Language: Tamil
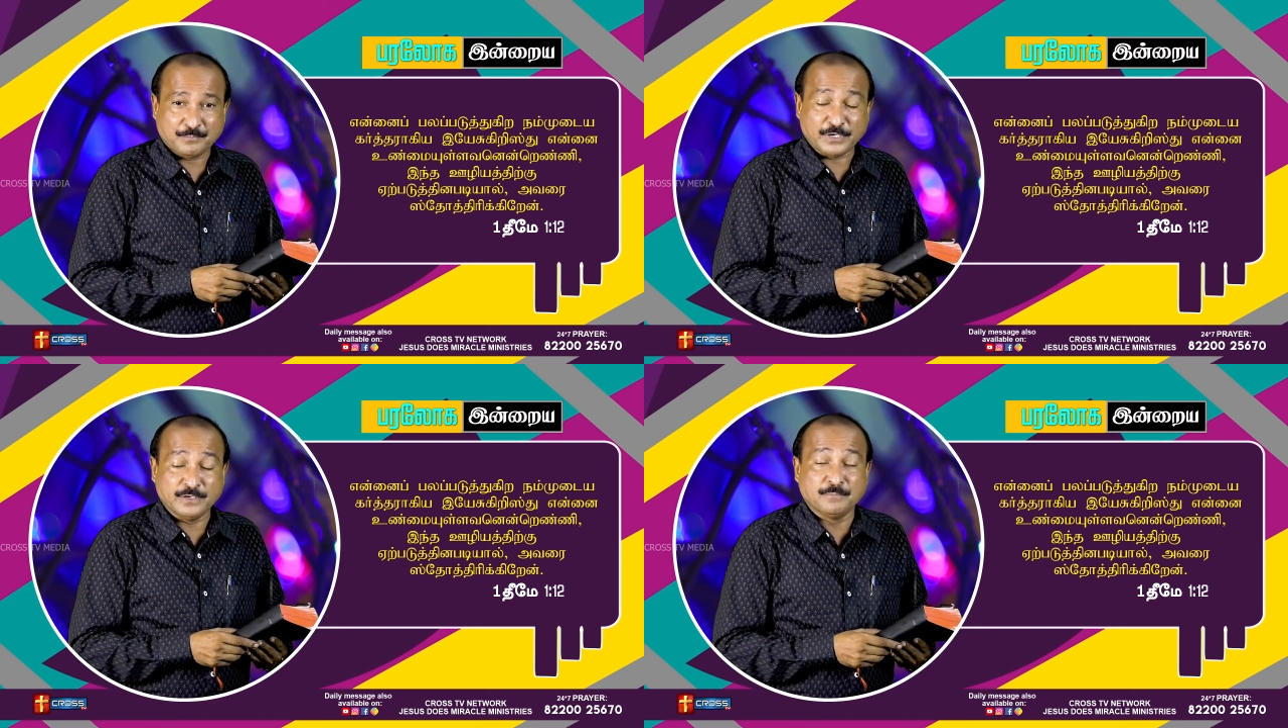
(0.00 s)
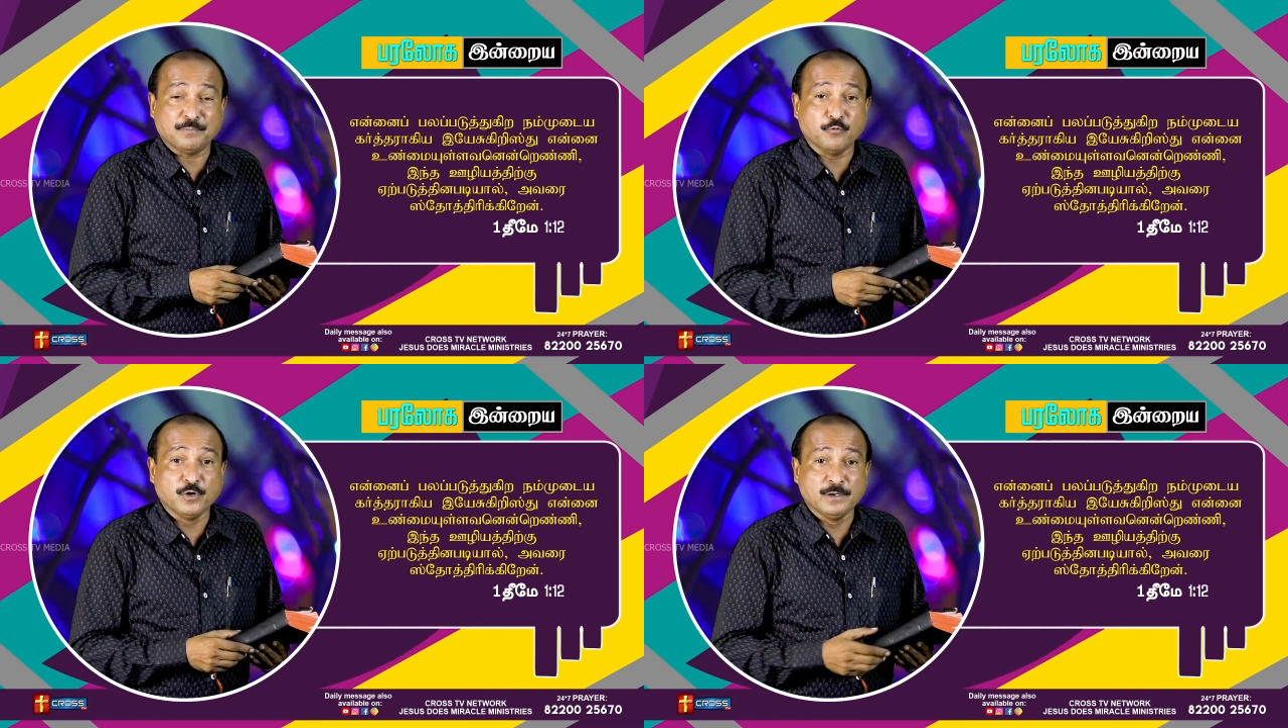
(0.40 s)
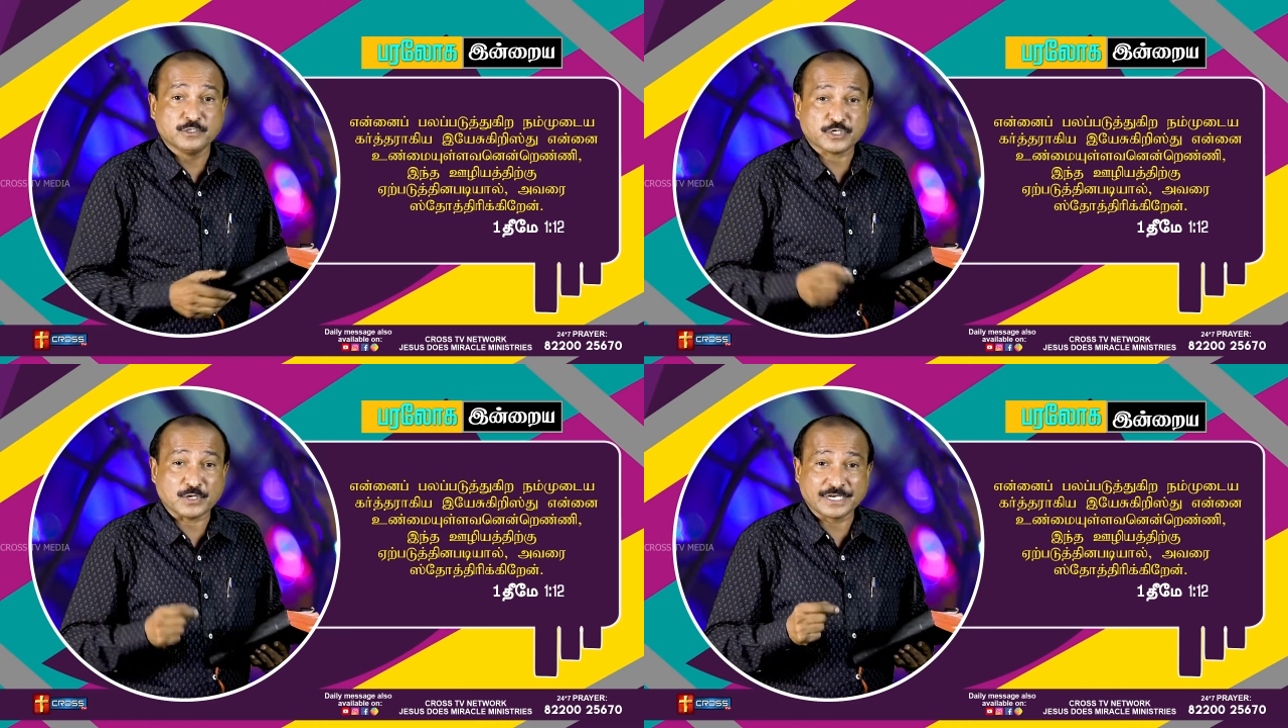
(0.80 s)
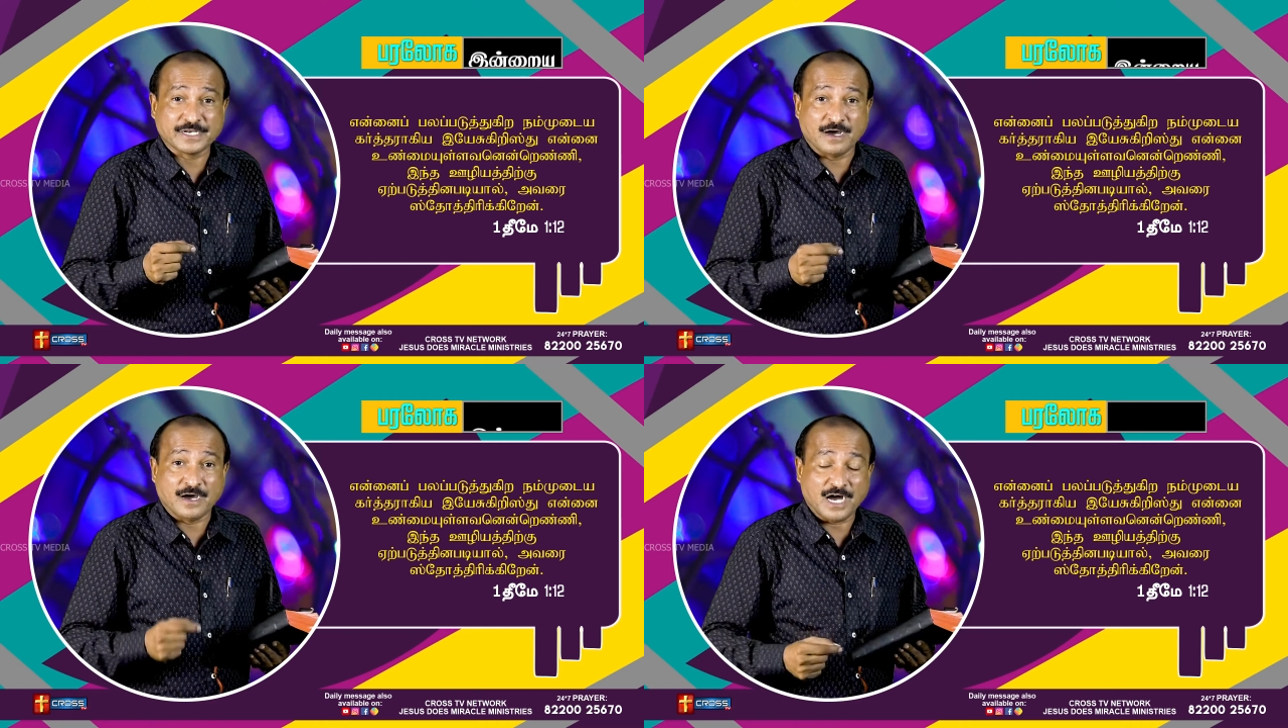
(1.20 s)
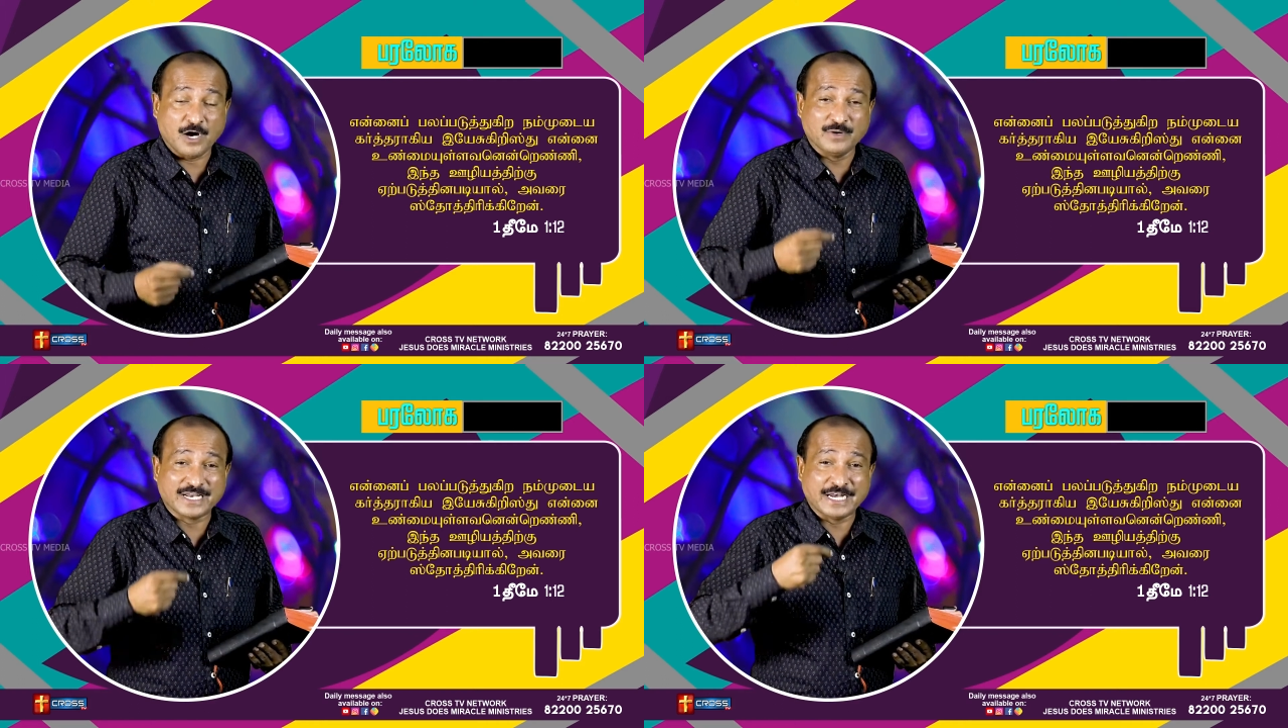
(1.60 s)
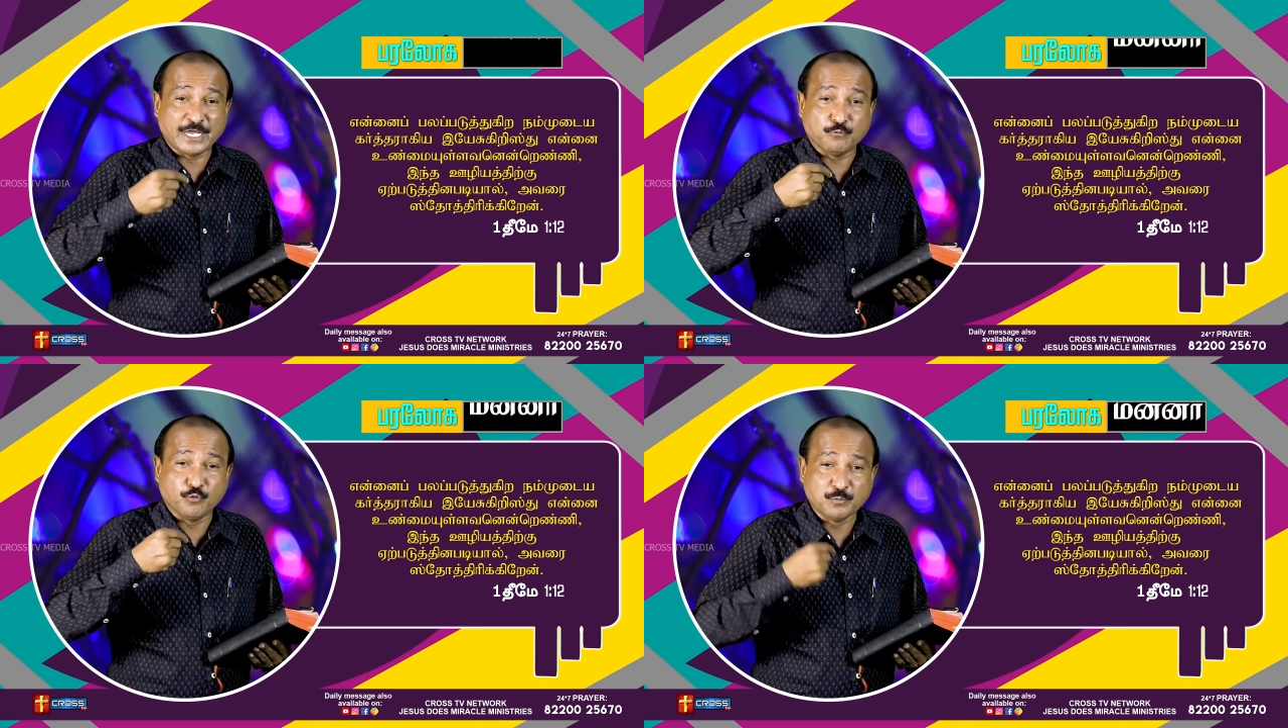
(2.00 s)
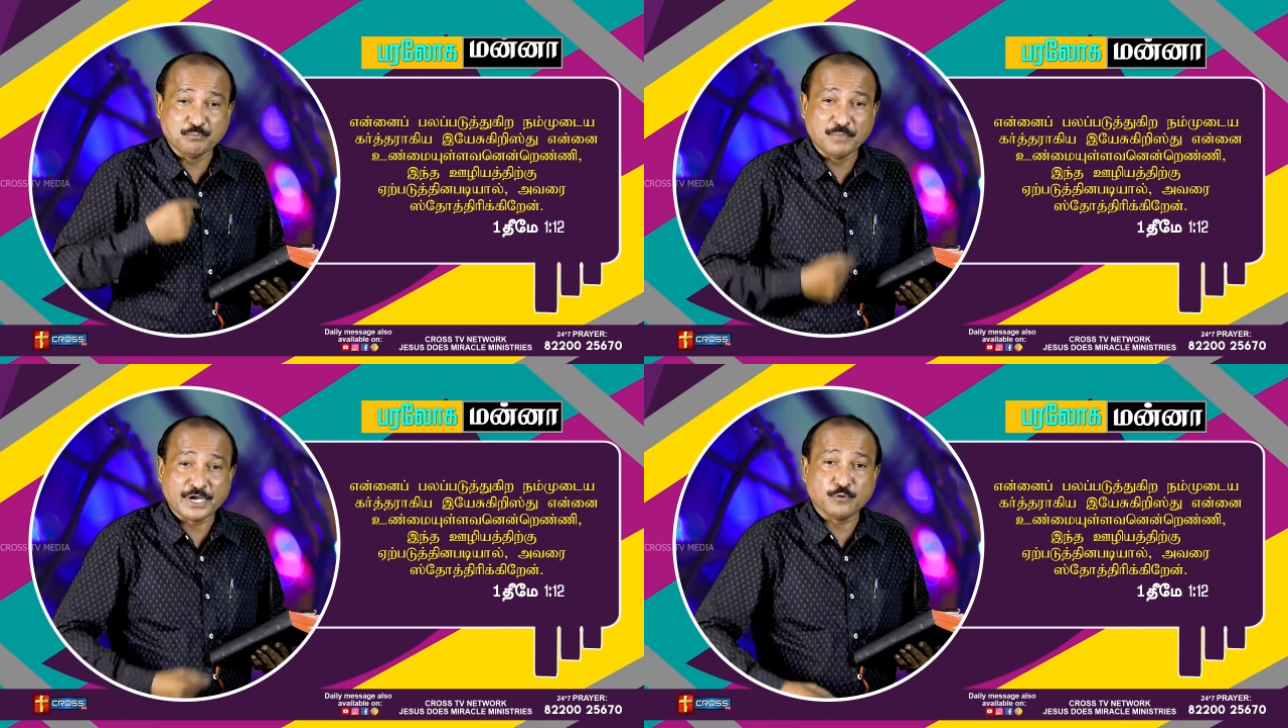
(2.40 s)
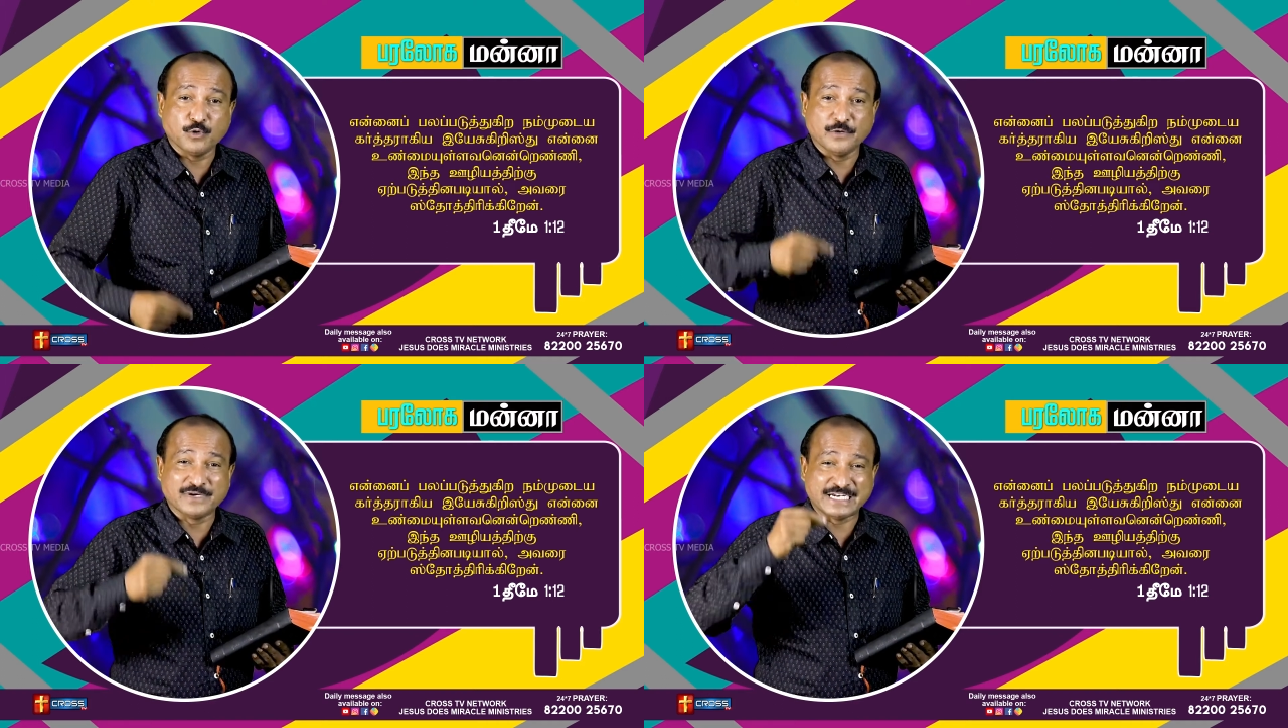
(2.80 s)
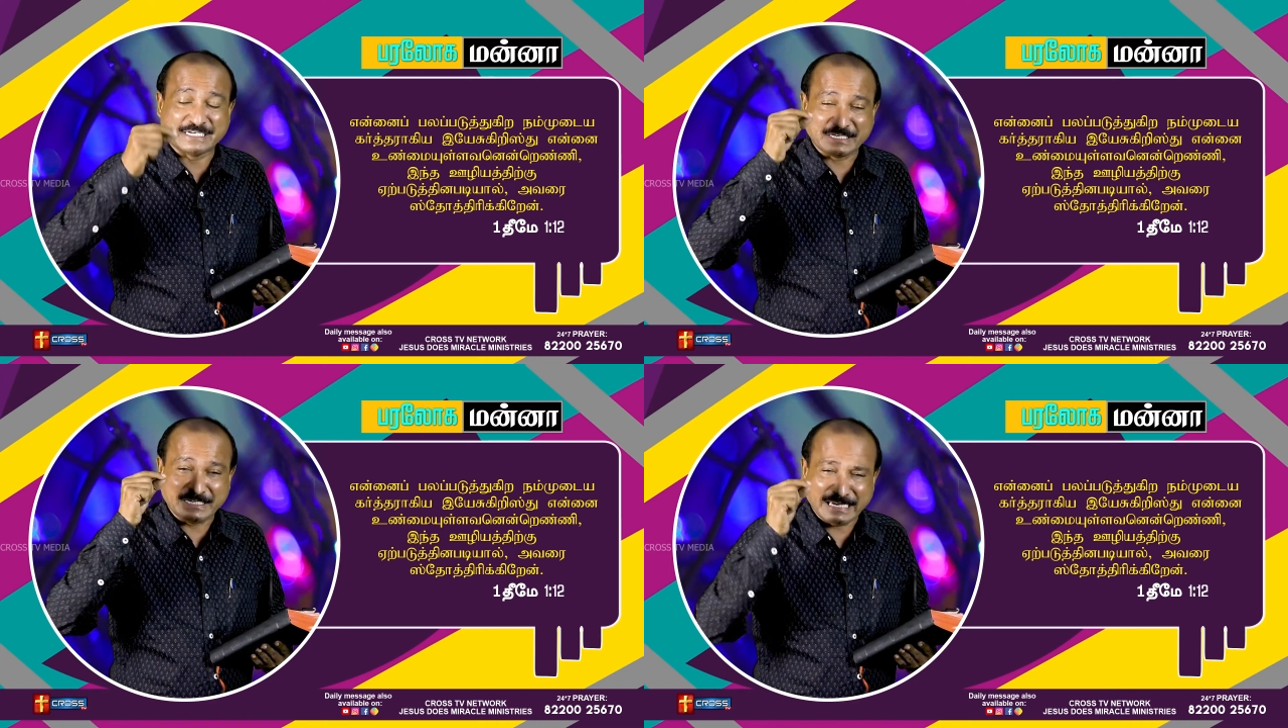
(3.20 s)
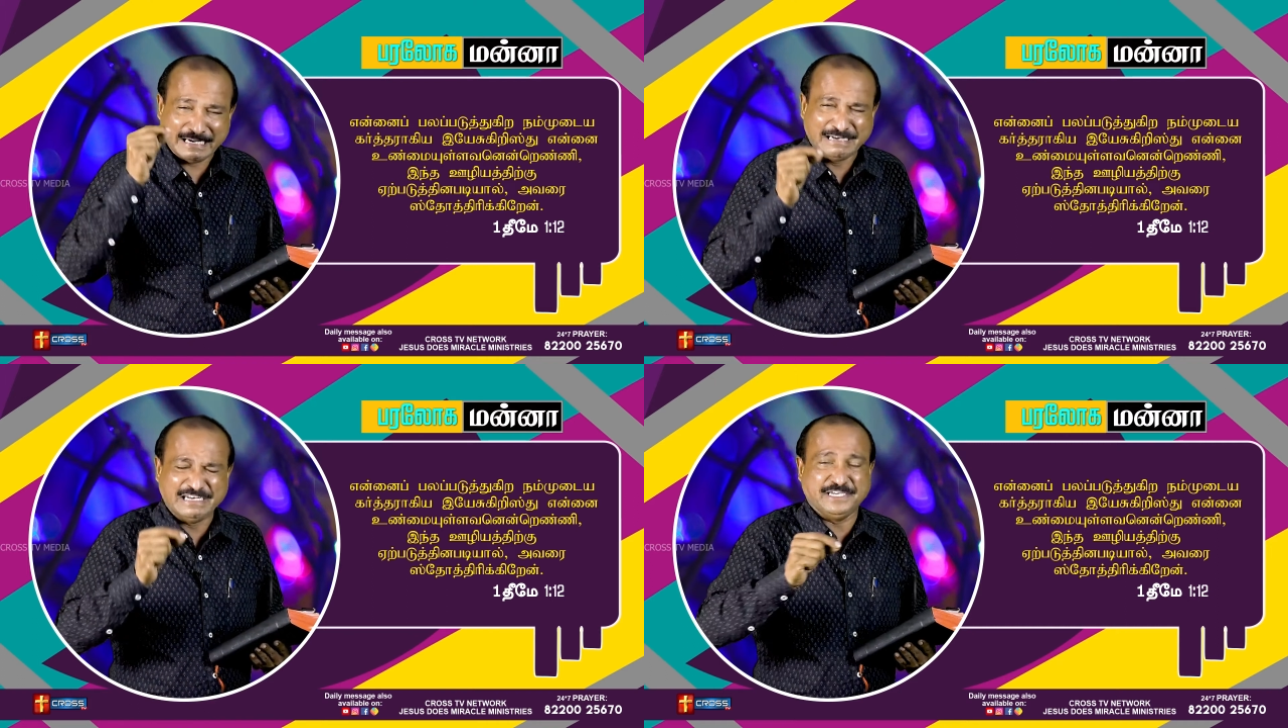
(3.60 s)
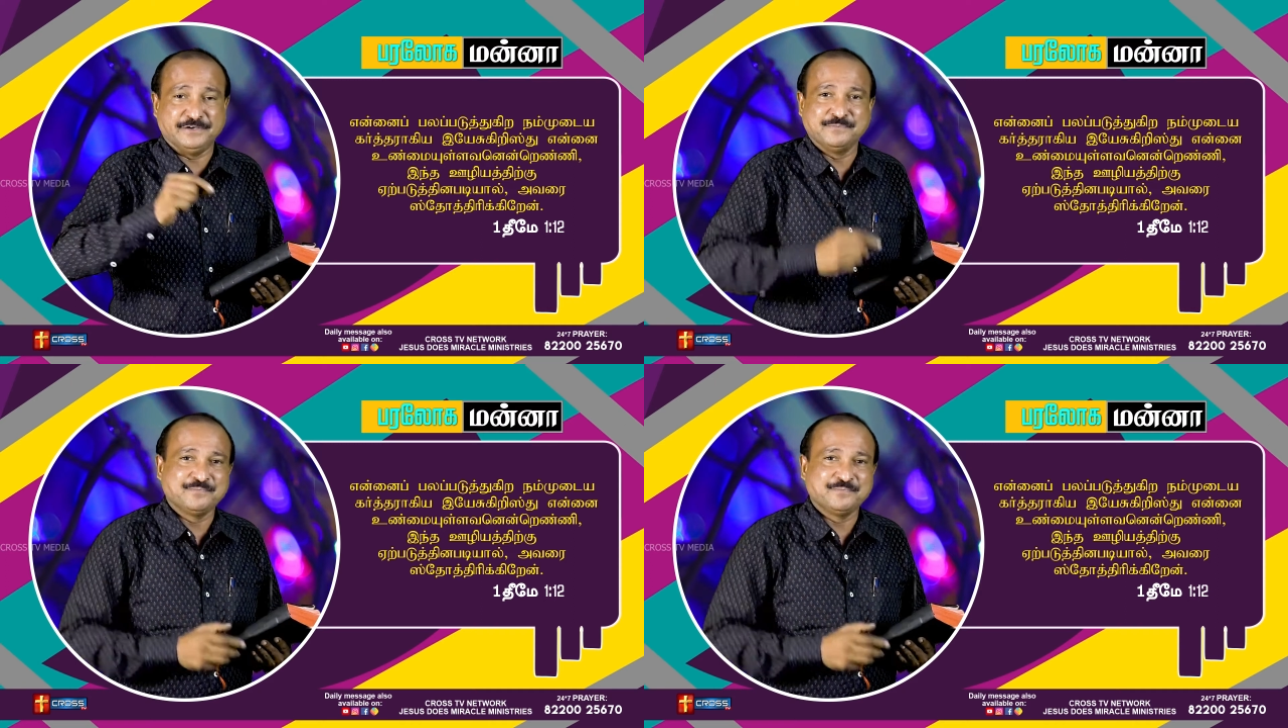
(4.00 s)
பே பவுல் சொல்லுகிறார் அவர் என்னை உண்மை உள்ளவர் என்று எண்ணி